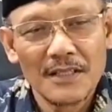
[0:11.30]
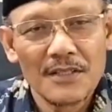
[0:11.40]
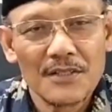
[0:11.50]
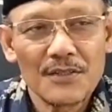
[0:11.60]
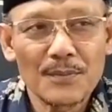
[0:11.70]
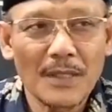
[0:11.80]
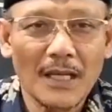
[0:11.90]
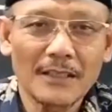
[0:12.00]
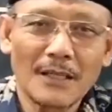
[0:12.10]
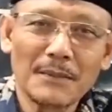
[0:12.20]

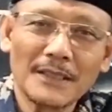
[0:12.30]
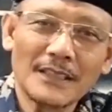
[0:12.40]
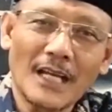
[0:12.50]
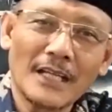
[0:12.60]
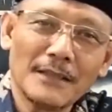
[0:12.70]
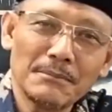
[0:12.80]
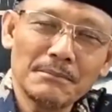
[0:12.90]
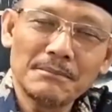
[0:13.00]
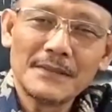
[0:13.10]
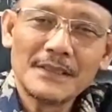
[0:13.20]

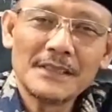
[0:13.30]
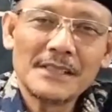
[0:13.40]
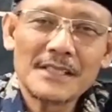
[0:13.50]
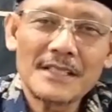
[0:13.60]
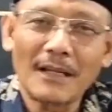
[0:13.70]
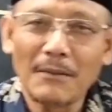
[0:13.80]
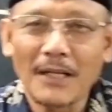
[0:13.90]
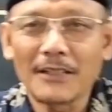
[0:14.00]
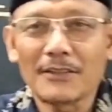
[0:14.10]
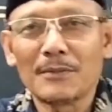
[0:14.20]
Bismillahirrahmanirrahim.
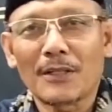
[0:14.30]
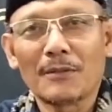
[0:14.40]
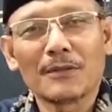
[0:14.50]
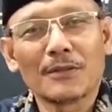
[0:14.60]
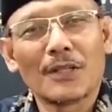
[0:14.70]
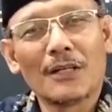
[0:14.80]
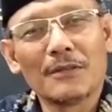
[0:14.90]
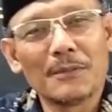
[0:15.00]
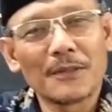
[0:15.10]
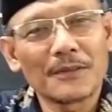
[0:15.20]
Assalamualaikum warahmatullahi
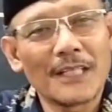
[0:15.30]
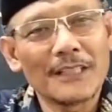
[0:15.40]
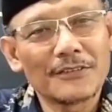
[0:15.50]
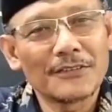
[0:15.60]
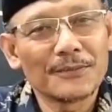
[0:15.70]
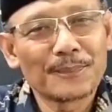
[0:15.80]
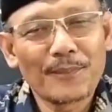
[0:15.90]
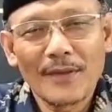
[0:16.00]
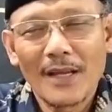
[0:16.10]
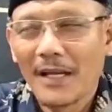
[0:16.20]
wabarakatuh.
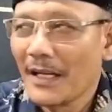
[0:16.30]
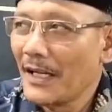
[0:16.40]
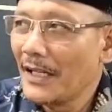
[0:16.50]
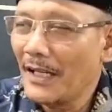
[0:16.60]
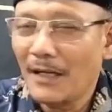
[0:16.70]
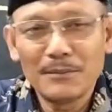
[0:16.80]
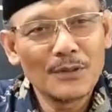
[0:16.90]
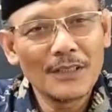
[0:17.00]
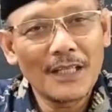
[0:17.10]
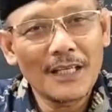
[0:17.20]

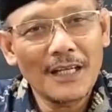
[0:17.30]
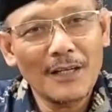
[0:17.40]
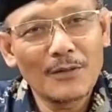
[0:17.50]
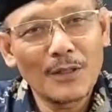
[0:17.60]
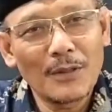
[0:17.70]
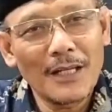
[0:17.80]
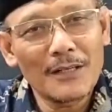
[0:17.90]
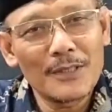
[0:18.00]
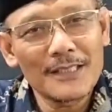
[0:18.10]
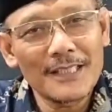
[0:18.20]
Alhamdulillah la haula wala
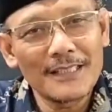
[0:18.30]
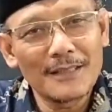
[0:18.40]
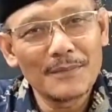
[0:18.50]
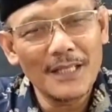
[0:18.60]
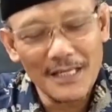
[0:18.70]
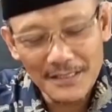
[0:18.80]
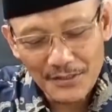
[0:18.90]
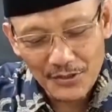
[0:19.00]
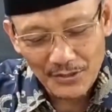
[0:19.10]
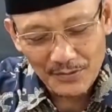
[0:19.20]
quwata illa
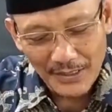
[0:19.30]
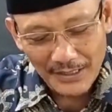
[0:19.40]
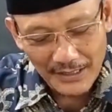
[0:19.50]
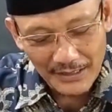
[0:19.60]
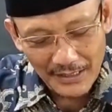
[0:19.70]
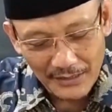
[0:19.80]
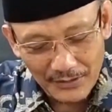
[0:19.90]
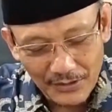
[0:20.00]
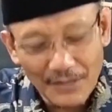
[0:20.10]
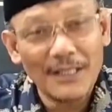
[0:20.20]
billah. Asyhadu an la ilaha
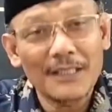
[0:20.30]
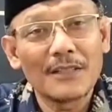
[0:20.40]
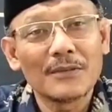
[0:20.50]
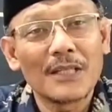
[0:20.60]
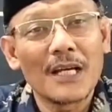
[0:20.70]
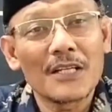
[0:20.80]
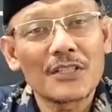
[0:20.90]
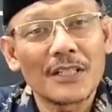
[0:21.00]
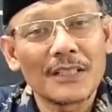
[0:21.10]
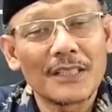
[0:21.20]
illallah wahdahu la
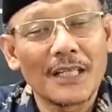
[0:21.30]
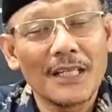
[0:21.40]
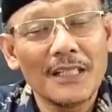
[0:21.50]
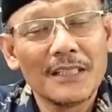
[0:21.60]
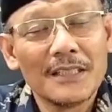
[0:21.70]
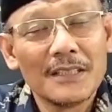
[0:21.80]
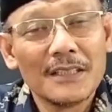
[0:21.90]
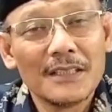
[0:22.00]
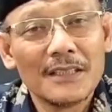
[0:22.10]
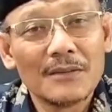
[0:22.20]
syarikalah
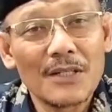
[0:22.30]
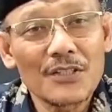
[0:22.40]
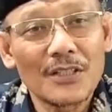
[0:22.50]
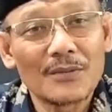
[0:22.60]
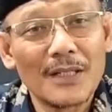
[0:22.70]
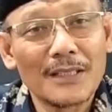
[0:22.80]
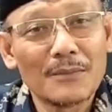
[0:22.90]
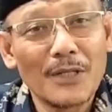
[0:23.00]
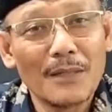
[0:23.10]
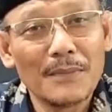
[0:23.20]
wa asyhadu anna
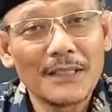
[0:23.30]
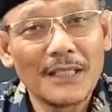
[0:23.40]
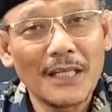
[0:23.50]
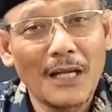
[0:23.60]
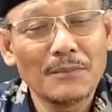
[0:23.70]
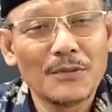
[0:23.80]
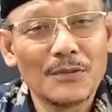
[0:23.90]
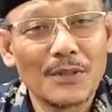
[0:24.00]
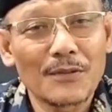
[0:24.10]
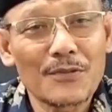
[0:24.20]
Muhammadan abduhu
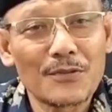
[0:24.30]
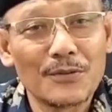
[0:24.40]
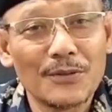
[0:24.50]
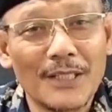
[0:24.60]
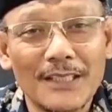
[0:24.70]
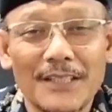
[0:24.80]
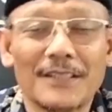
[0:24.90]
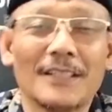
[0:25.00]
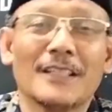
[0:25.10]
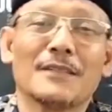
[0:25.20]
wa rasuluhu
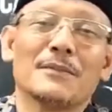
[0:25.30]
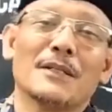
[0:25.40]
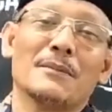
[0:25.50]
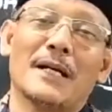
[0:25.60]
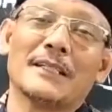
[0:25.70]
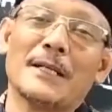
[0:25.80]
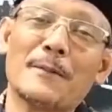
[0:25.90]
alladzi la nabiyya ba'da.